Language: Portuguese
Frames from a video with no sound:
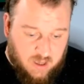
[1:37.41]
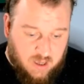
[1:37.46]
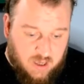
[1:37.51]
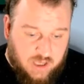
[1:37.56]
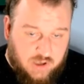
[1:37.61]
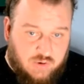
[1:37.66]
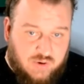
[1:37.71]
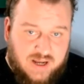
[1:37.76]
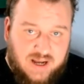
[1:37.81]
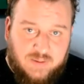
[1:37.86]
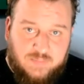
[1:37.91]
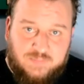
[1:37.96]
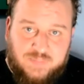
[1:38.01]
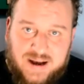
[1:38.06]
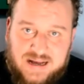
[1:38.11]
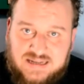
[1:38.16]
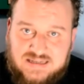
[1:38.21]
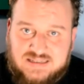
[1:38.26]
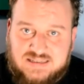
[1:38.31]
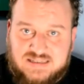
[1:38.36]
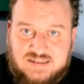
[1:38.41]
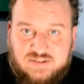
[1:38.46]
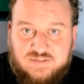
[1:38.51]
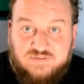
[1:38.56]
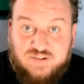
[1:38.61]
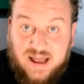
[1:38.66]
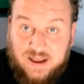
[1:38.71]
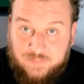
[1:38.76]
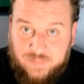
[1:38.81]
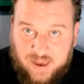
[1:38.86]
E o Campas
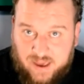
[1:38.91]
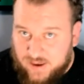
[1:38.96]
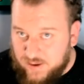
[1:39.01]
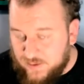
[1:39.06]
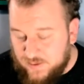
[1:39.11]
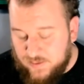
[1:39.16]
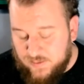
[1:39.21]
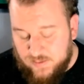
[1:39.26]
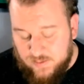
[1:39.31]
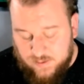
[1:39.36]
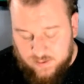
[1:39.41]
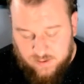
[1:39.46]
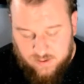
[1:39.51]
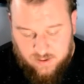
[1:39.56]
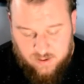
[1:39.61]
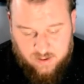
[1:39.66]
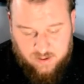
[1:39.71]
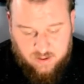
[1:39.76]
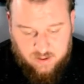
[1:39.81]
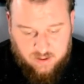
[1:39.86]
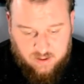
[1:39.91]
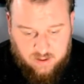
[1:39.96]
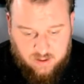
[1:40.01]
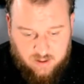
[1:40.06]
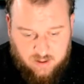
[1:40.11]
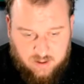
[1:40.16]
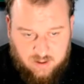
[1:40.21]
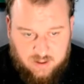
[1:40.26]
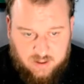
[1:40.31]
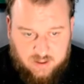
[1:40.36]
vai bem.
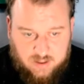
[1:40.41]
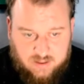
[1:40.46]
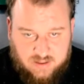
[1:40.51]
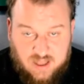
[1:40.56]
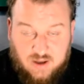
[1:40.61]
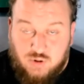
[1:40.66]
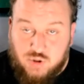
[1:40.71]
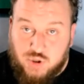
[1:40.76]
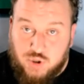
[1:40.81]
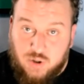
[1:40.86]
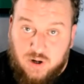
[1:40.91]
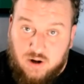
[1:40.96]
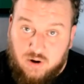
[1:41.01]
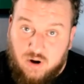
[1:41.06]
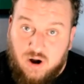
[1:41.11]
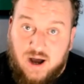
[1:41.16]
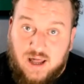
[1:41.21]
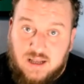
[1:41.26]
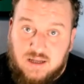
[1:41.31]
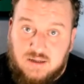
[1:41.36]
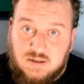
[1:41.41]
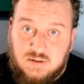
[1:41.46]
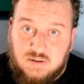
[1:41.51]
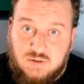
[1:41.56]
Uh, tem o jogo agora,